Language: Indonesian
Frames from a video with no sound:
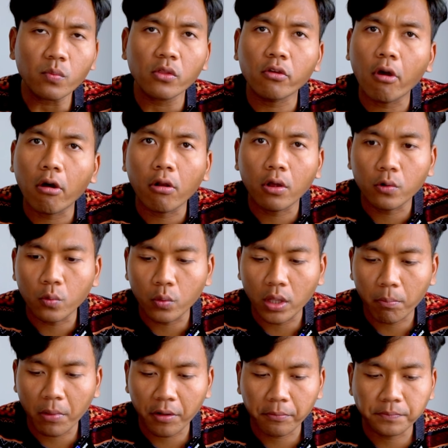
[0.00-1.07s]
Ya Allah,
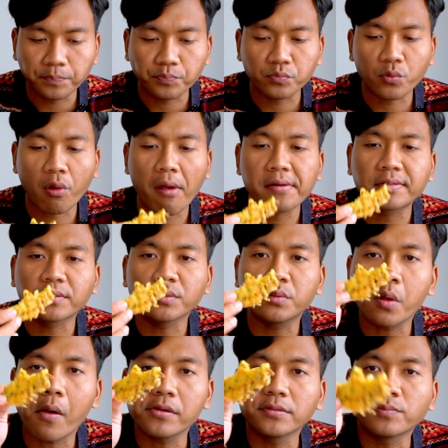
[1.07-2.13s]
nungik man.
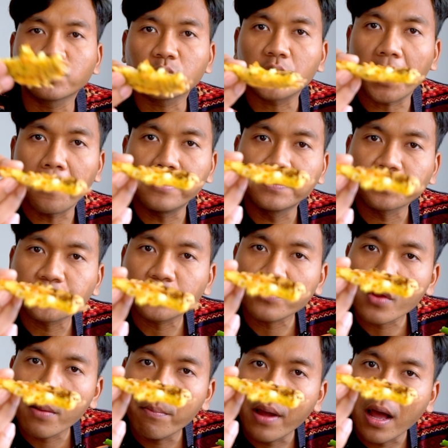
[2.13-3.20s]
Nih,
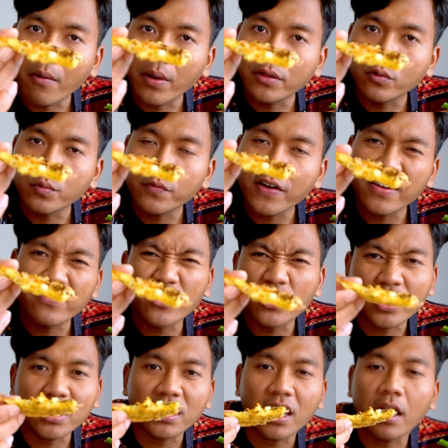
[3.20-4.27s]
bakwan tuh
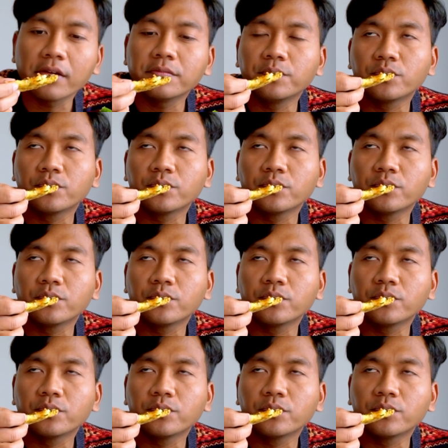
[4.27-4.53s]
favorit ya.